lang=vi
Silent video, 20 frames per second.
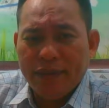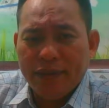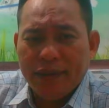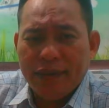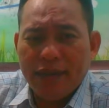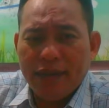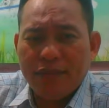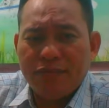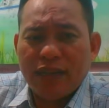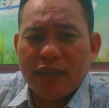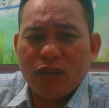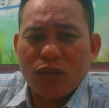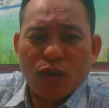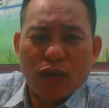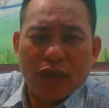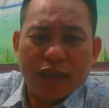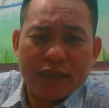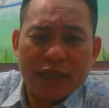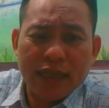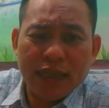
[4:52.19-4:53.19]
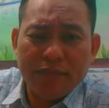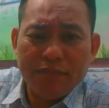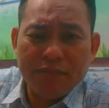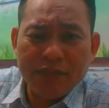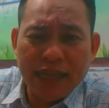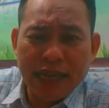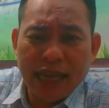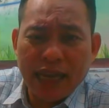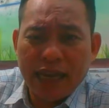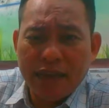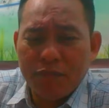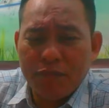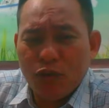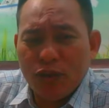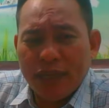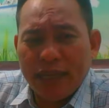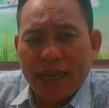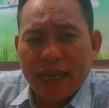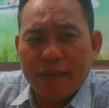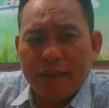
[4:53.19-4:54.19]
nó vẫn còn thơm da
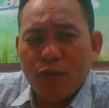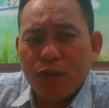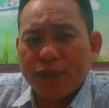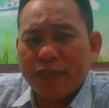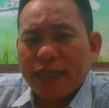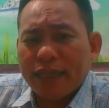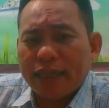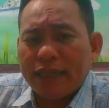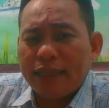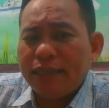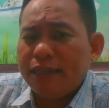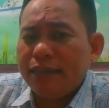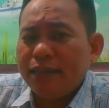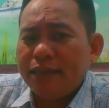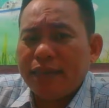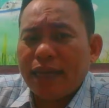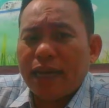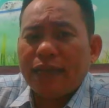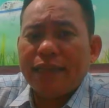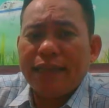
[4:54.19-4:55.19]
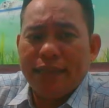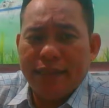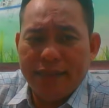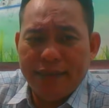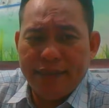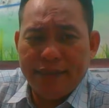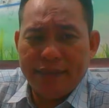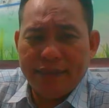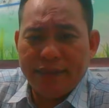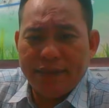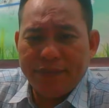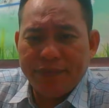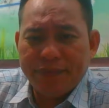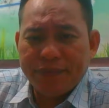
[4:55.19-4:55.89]
mùi da mùi thịt nó ngửi càng dữ nữa